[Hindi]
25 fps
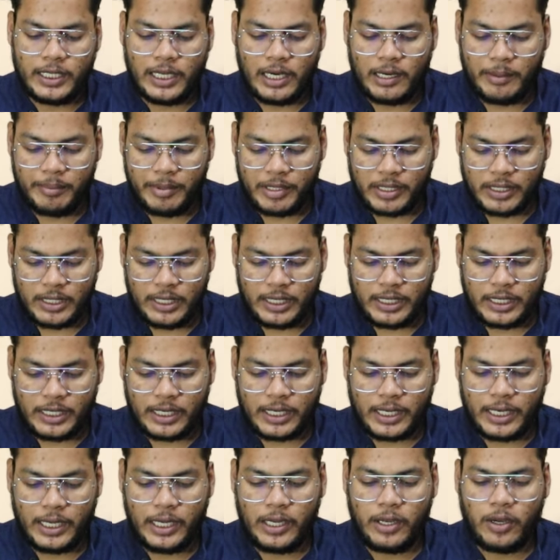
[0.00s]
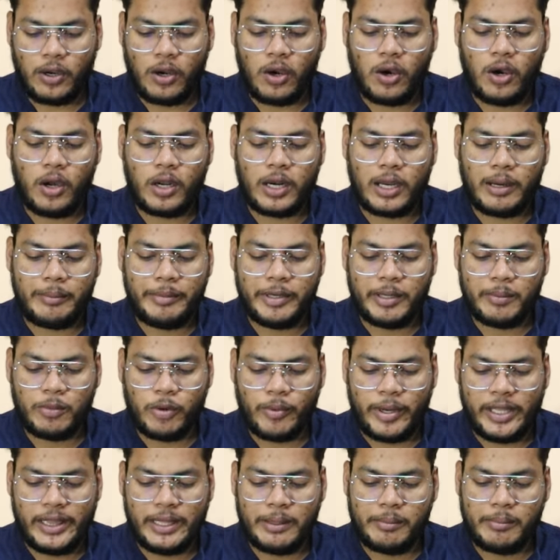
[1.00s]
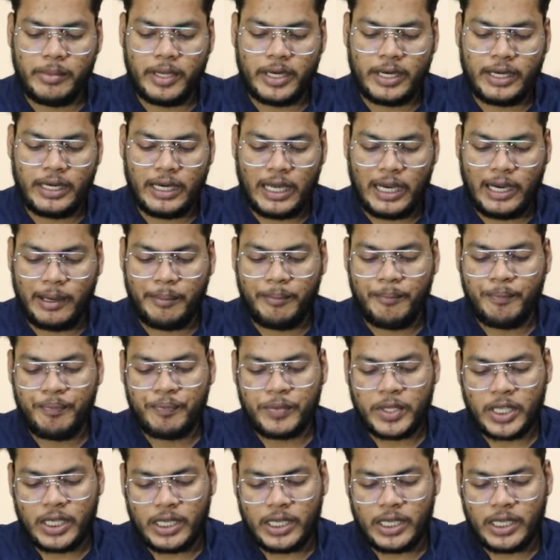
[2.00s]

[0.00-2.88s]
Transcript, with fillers: यहाँ पर क्लिक करना है और अपना मोबाइल नंबर नाम